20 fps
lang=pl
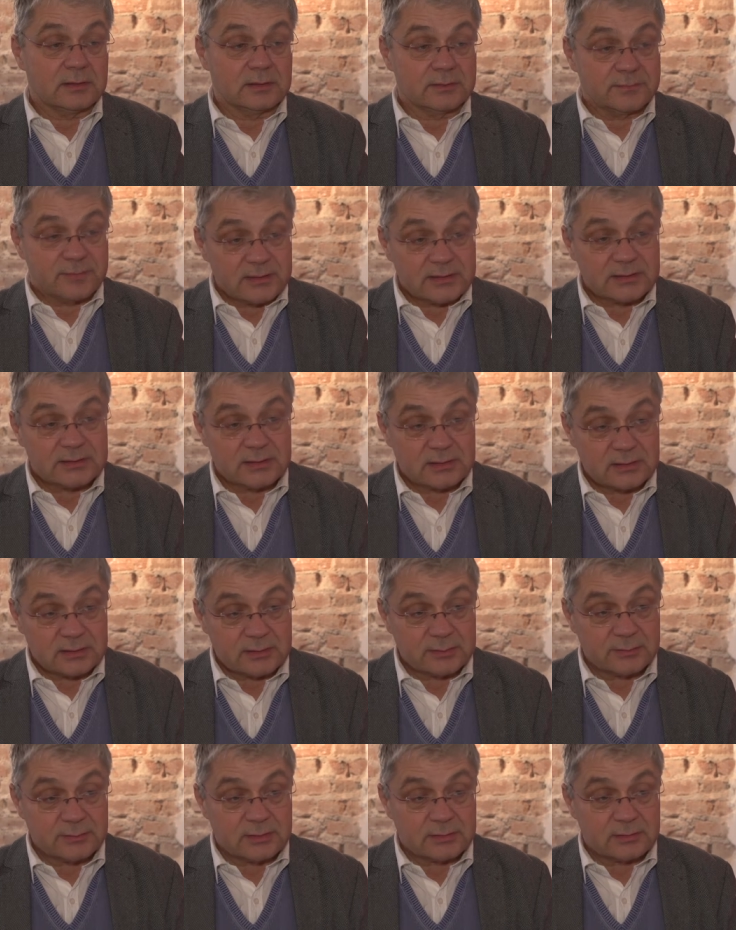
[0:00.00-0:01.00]
Infekcje
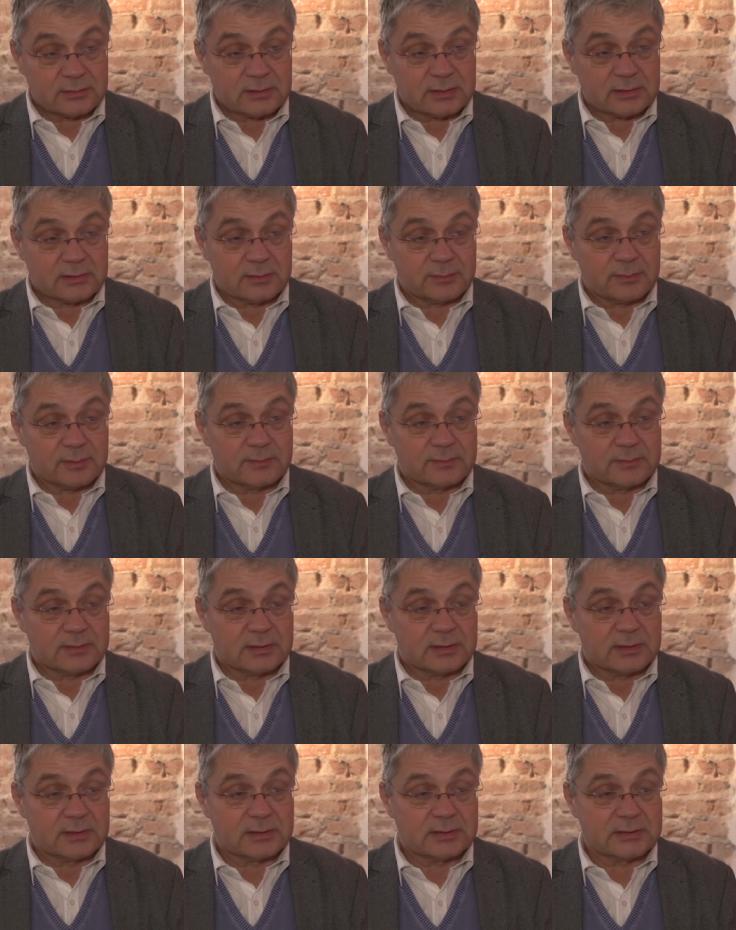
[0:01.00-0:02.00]
intymne to tak
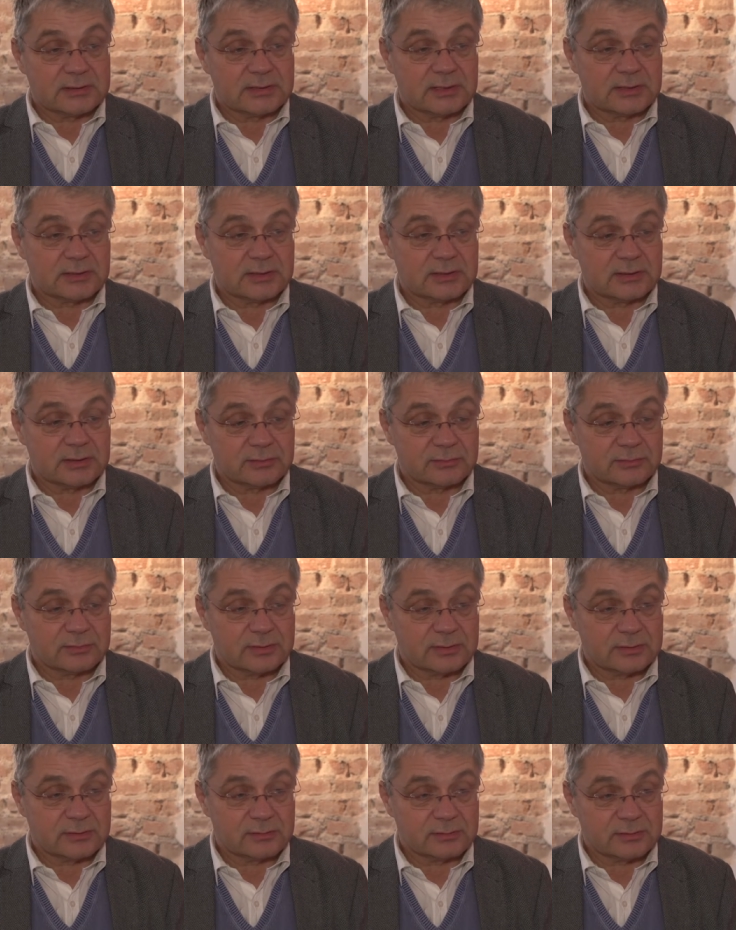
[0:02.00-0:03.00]
naprawdę zdarzenie,
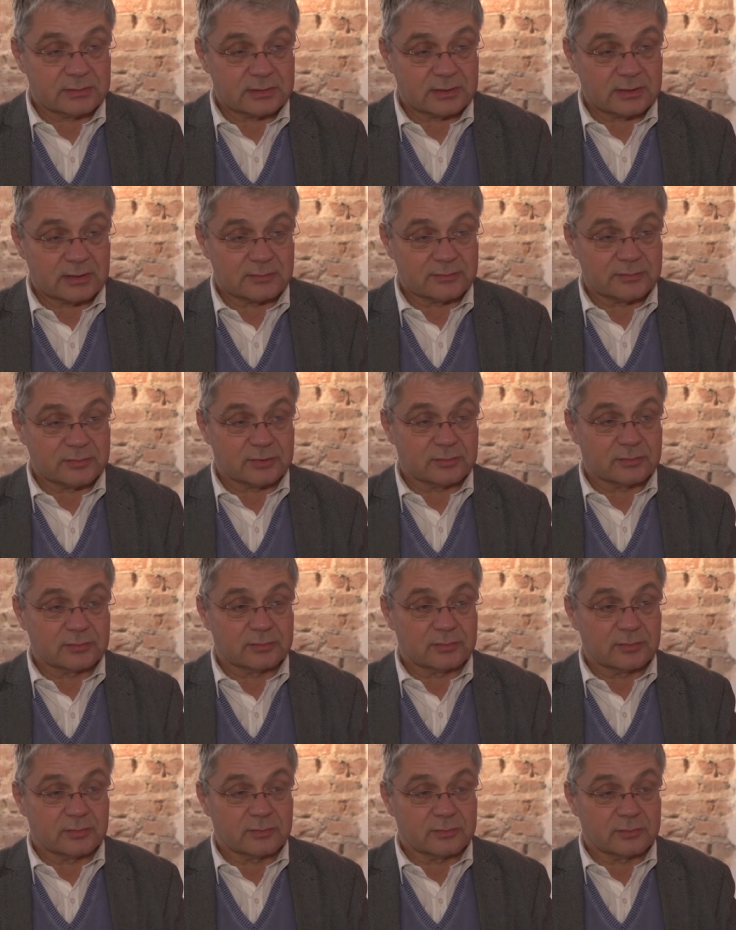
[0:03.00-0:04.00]
które dotyka w
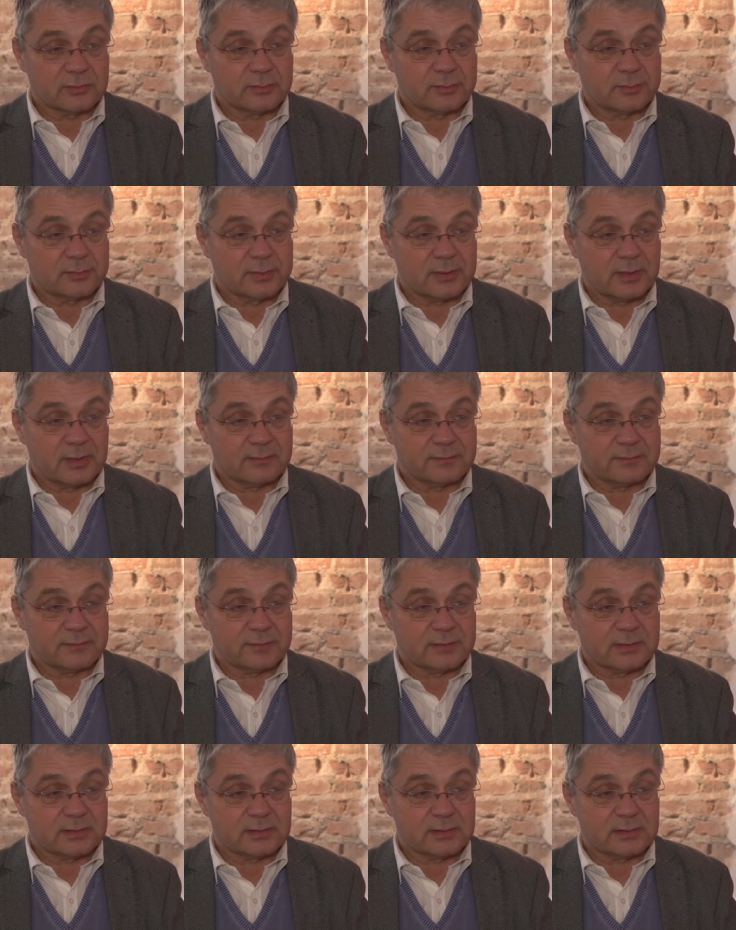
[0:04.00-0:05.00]
ciągu roku
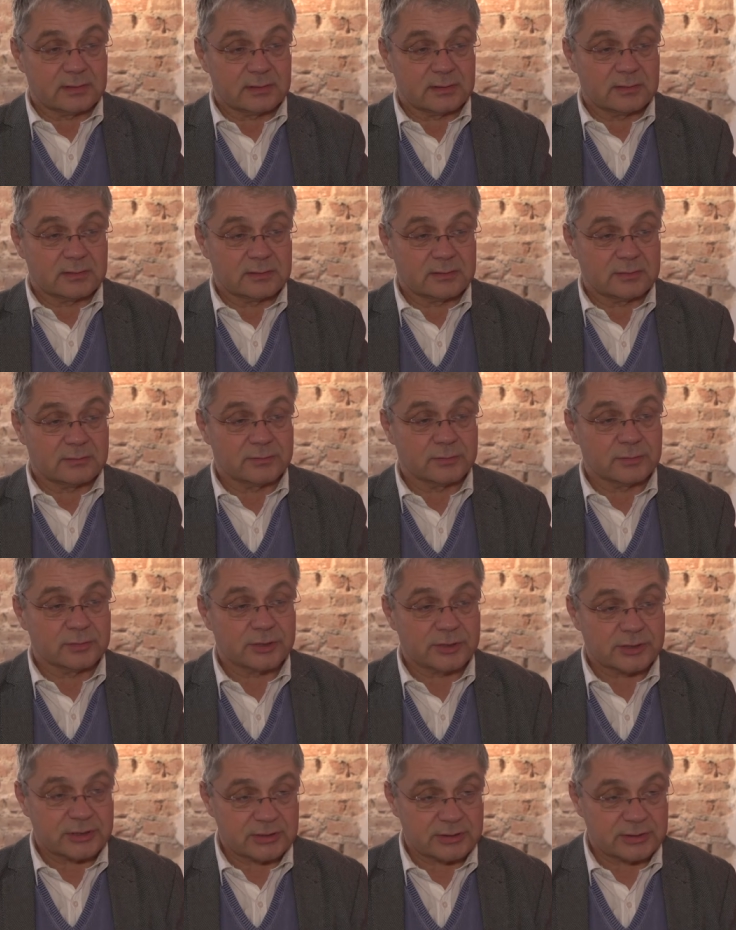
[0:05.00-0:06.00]
prawie
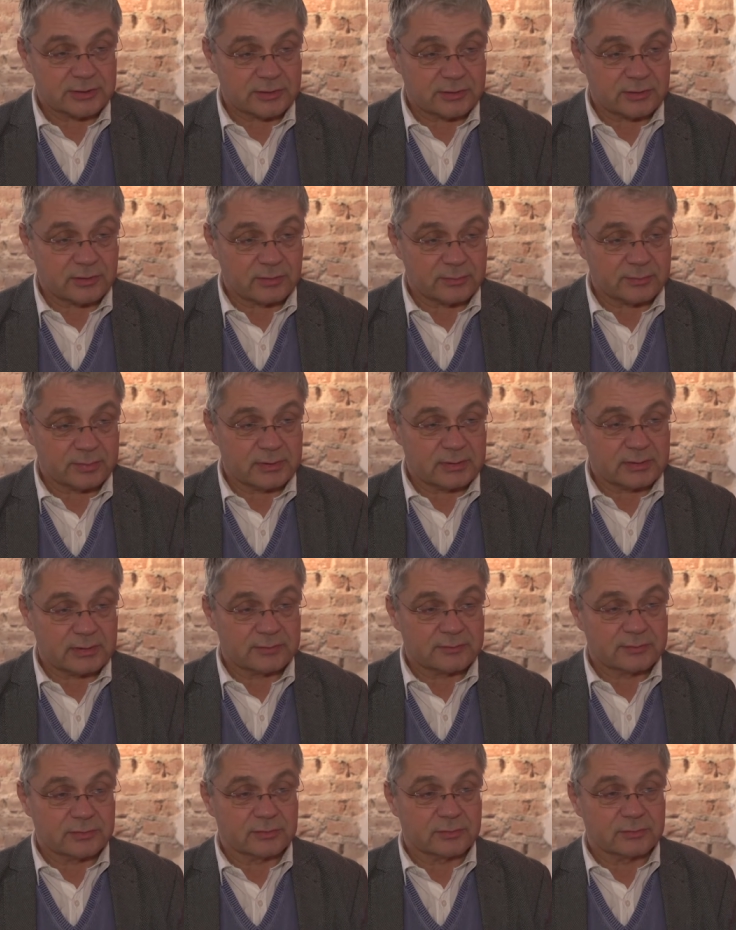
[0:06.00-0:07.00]
dwóch trzecich
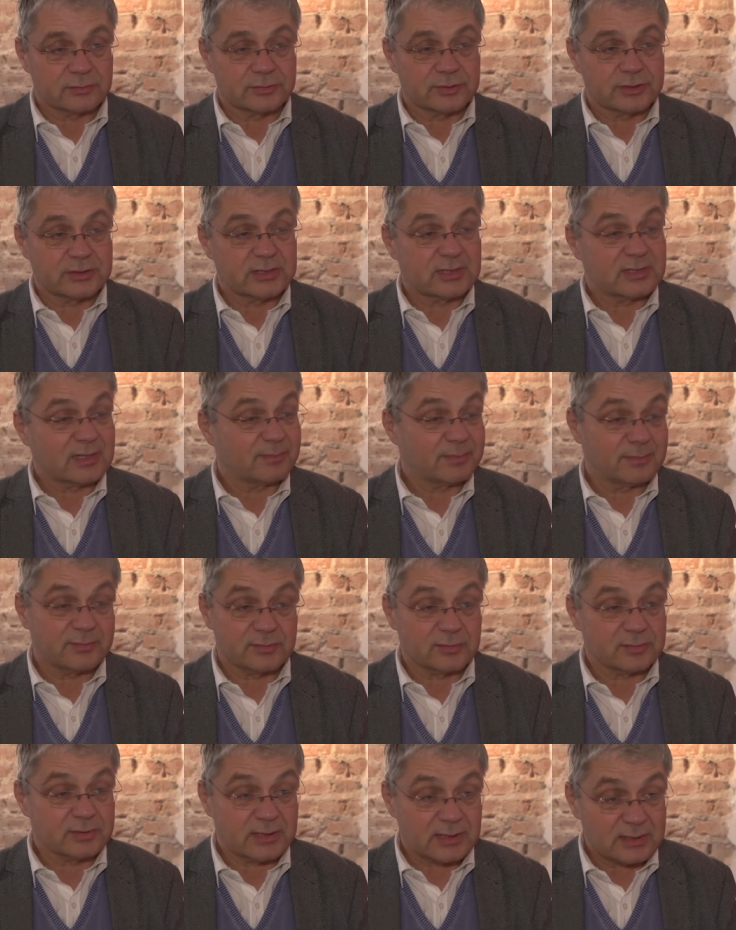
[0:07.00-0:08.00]
kobiet, a w ciągu życia na
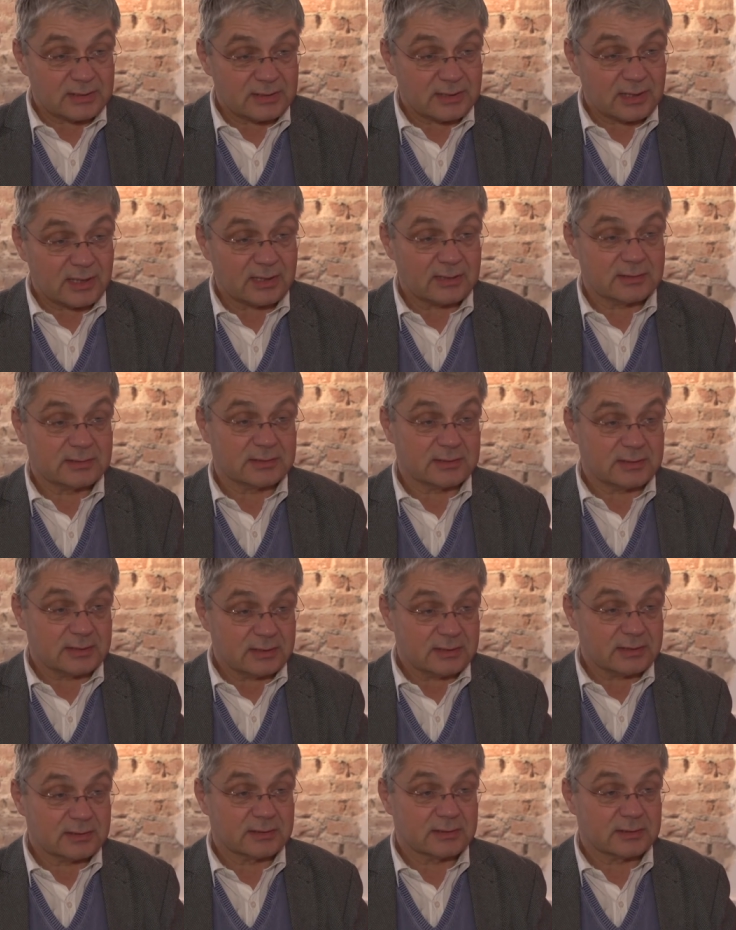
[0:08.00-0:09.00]
pewno jedna z
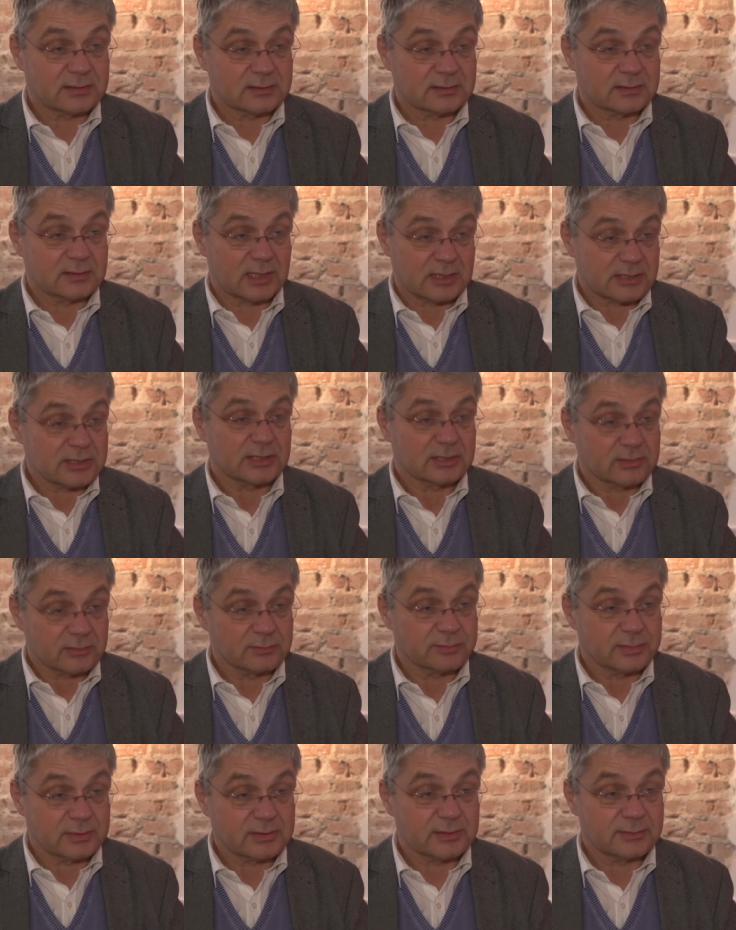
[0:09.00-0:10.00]
nich, każda
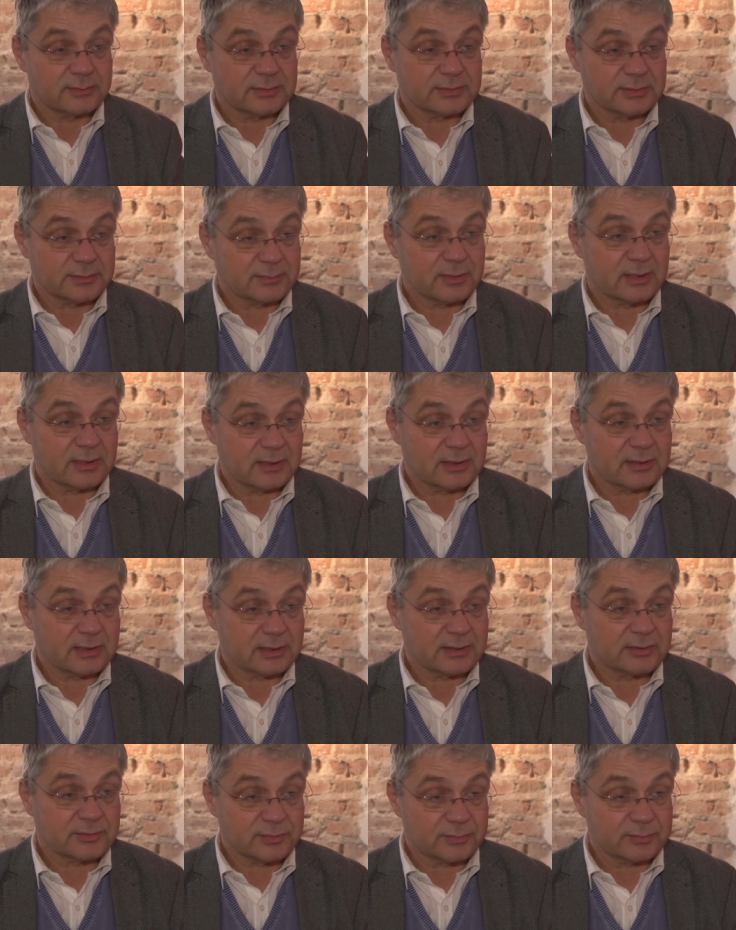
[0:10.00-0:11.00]
kobieta będzie miała
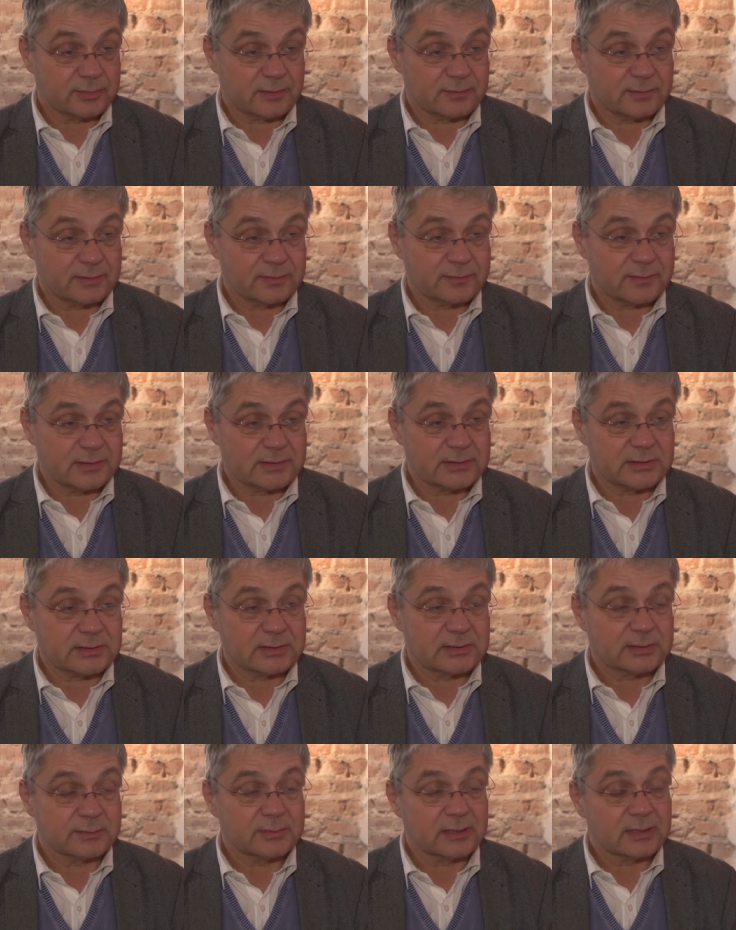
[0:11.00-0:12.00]
jakieś objawy
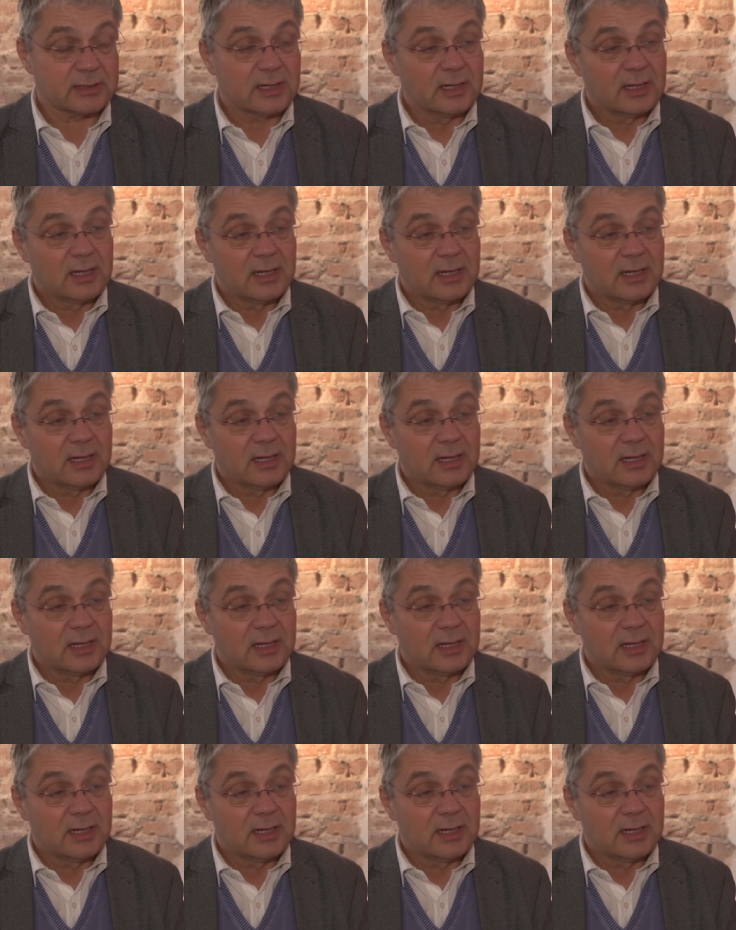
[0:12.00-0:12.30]
infekcji intymnej.